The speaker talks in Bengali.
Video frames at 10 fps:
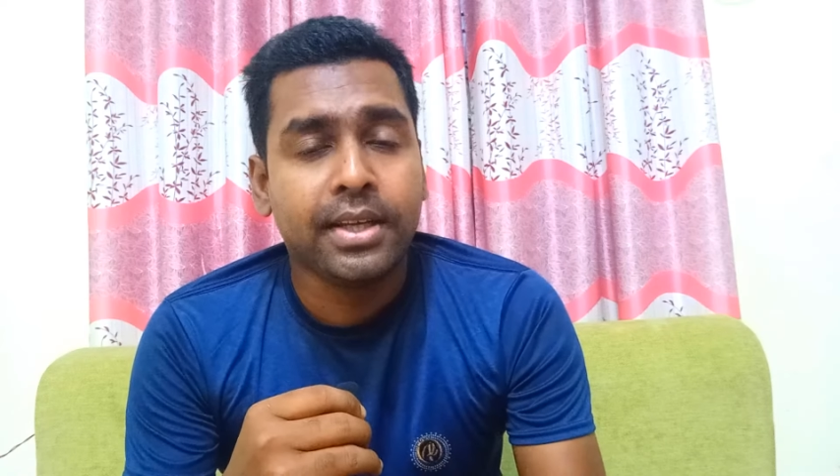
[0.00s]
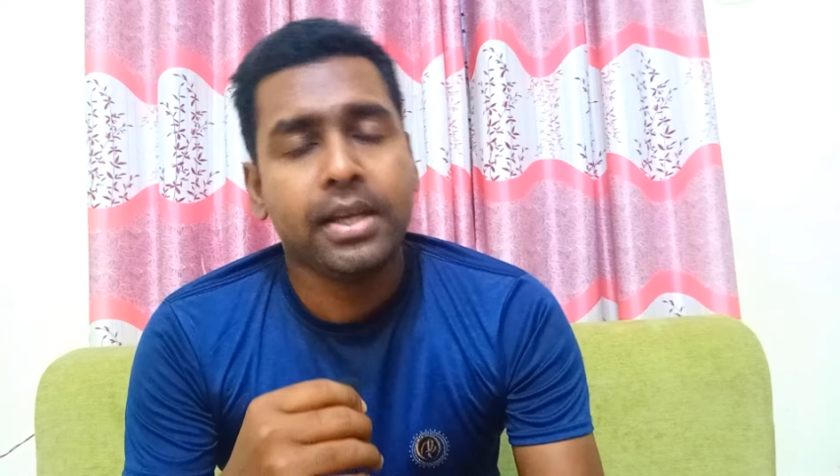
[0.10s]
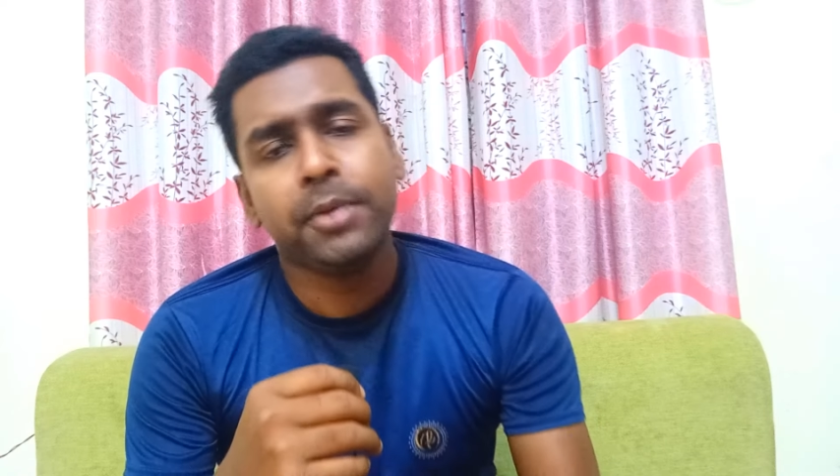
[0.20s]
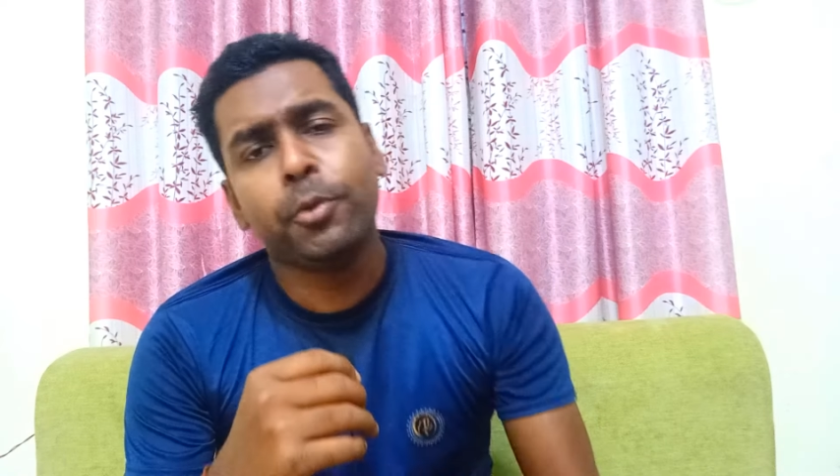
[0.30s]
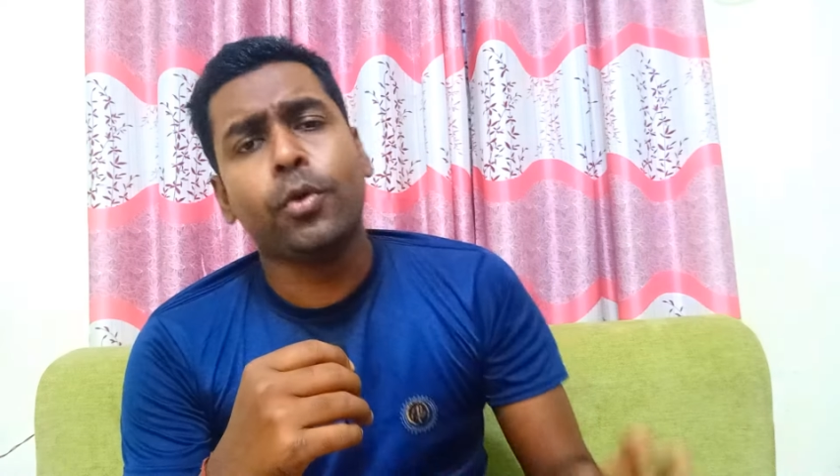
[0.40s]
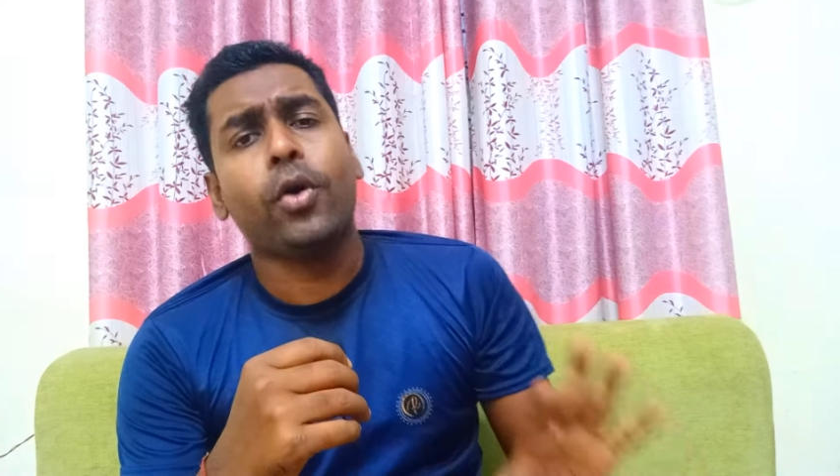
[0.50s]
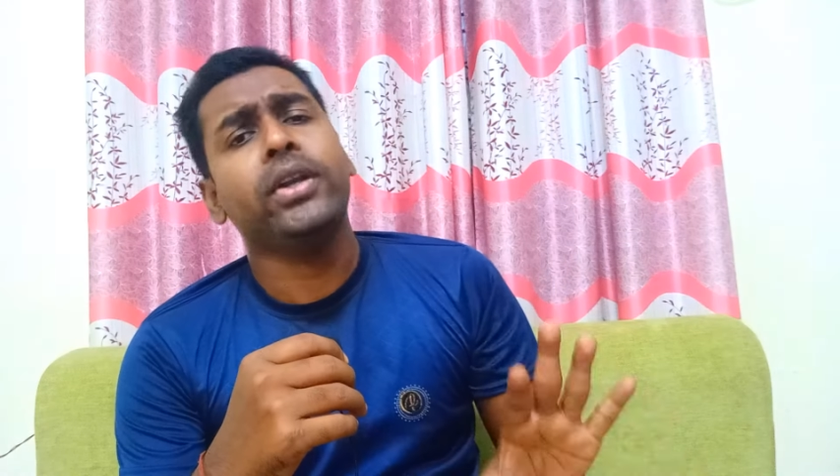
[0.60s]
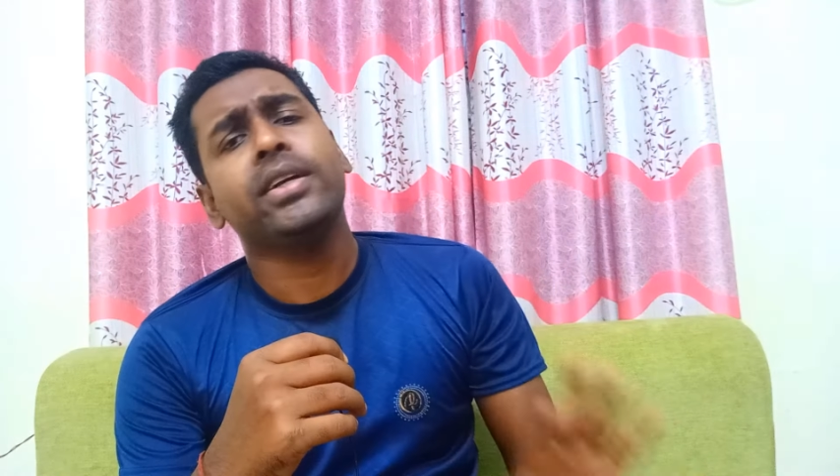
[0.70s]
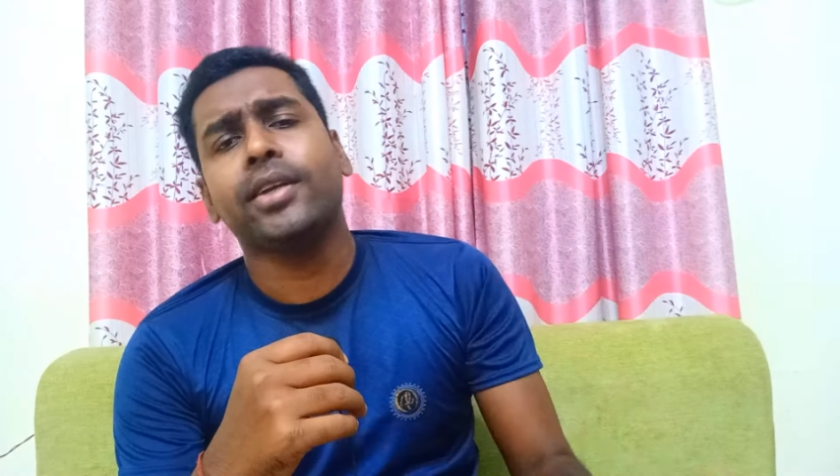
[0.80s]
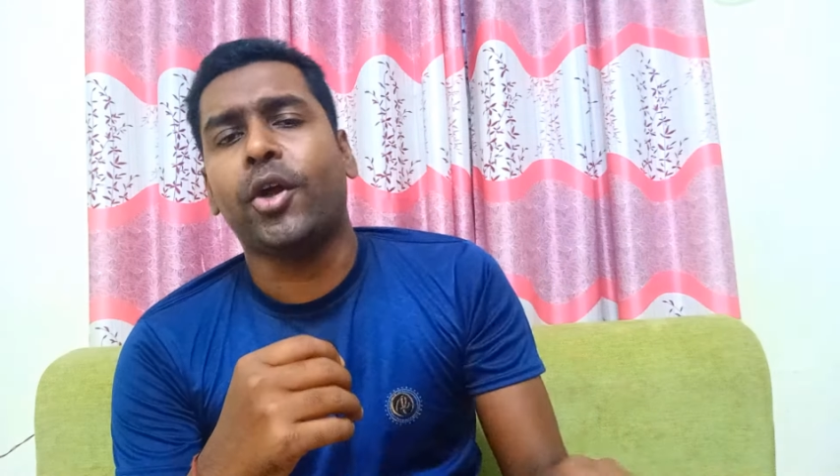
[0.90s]
এরপরও
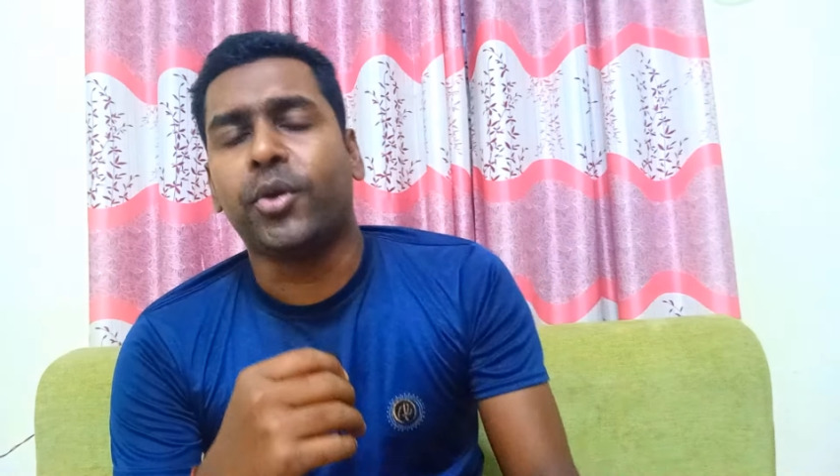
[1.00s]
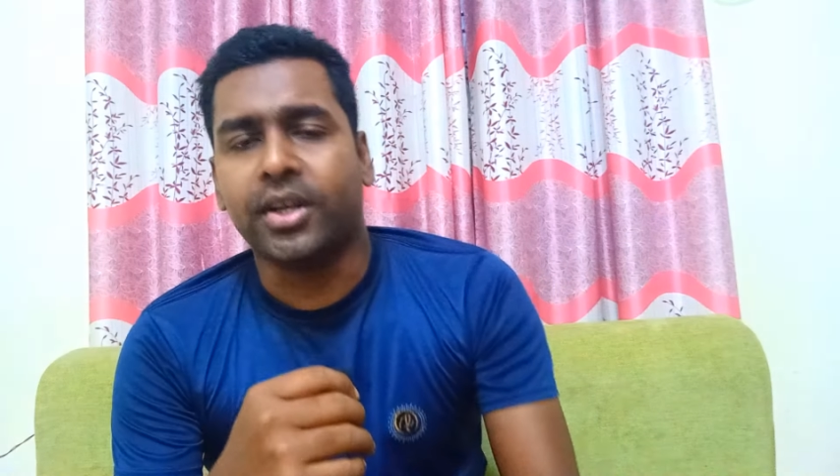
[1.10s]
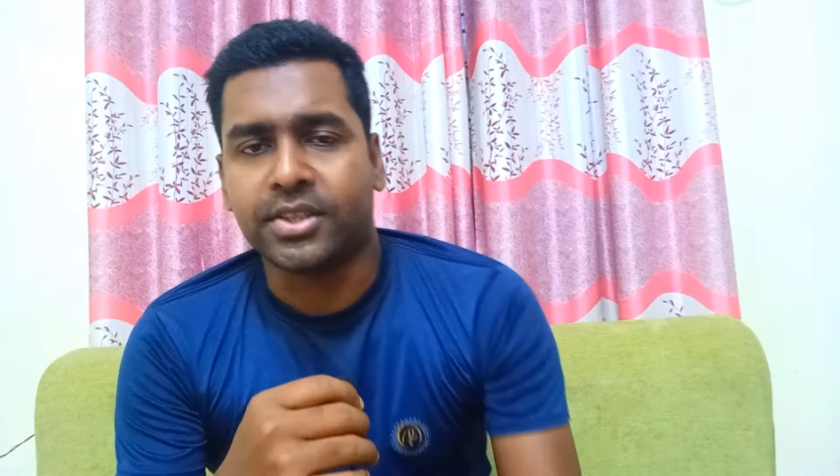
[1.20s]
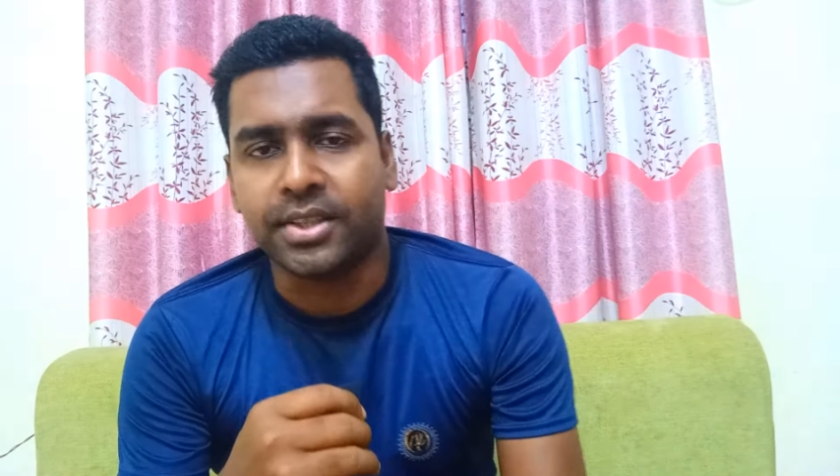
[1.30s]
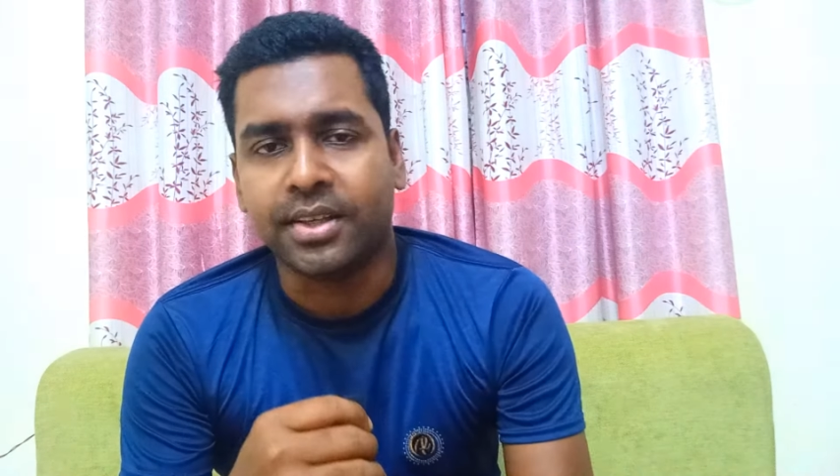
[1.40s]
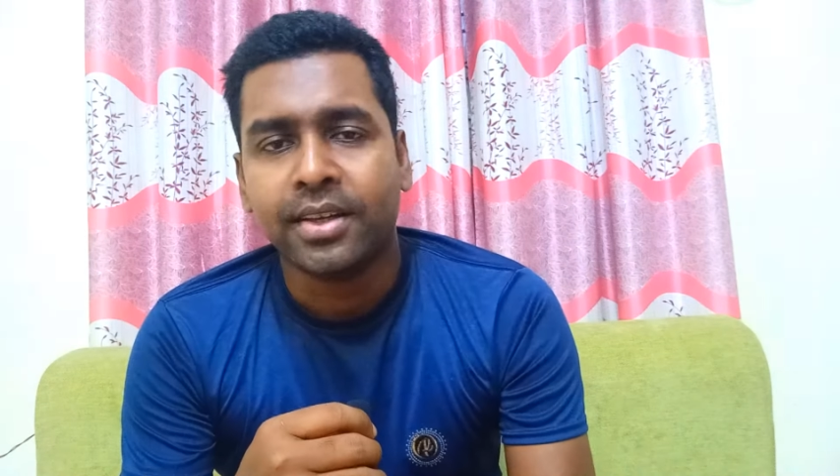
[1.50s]
অনেক নায়ক আছে